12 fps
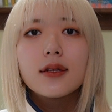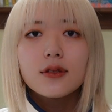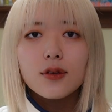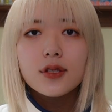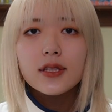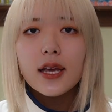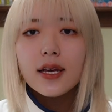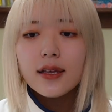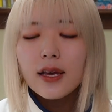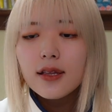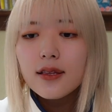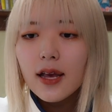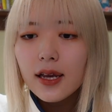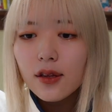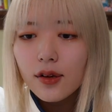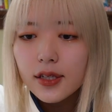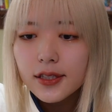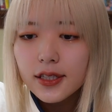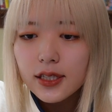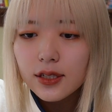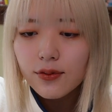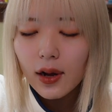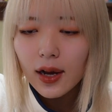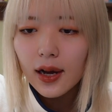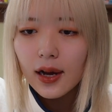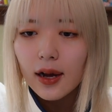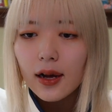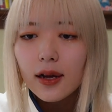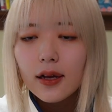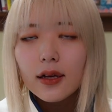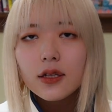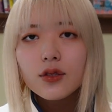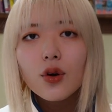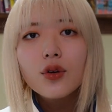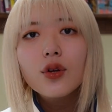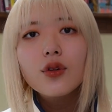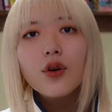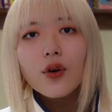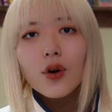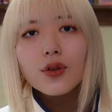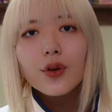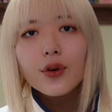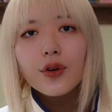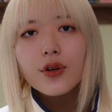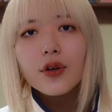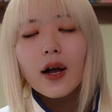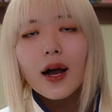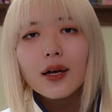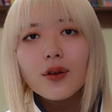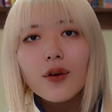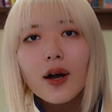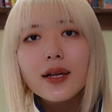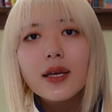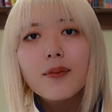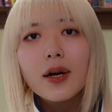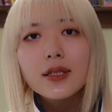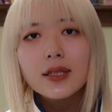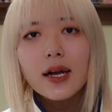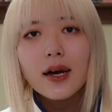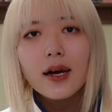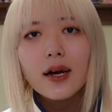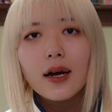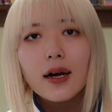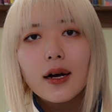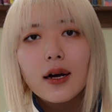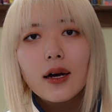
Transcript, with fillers: そして現在の位置には、ソードの5というカードが出ました。